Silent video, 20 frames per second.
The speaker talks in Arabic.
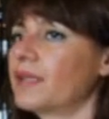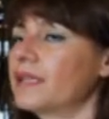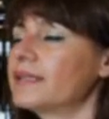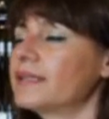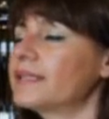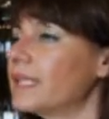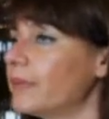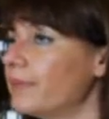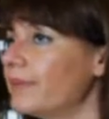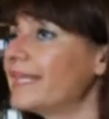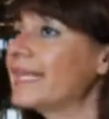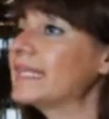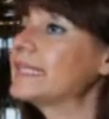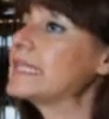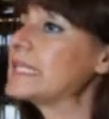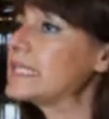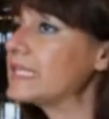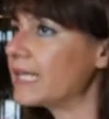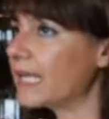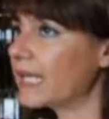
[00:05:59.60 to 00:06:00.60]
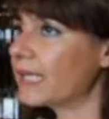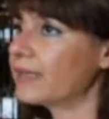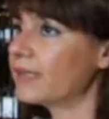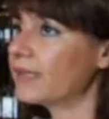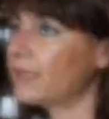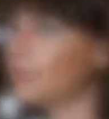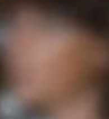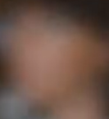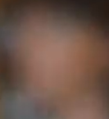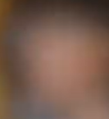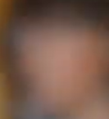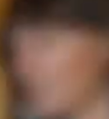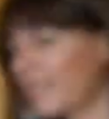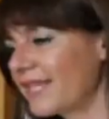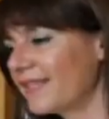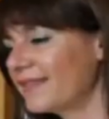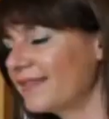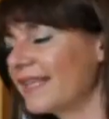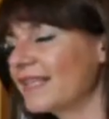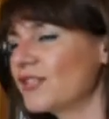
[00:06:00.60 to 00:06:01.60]
كتامينات زياده
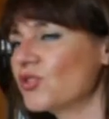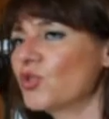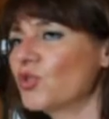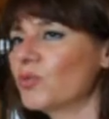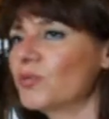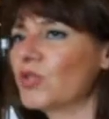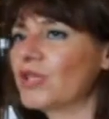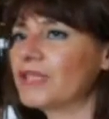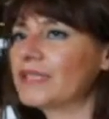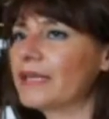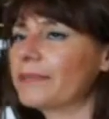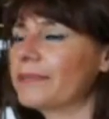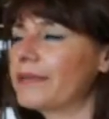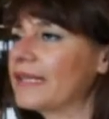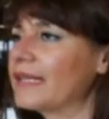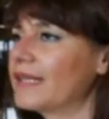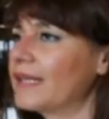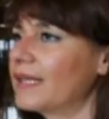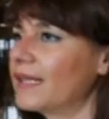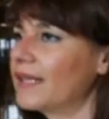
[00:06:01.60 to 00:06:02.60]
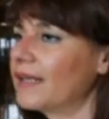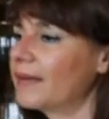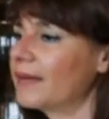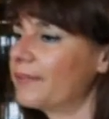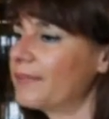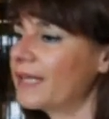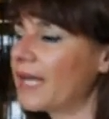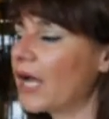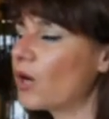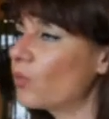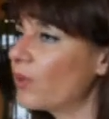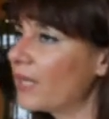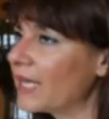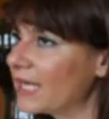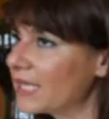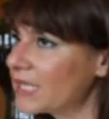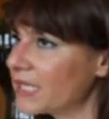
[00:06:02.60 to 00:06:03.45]
شركه ناسكو بتعتبر آه، من اوائل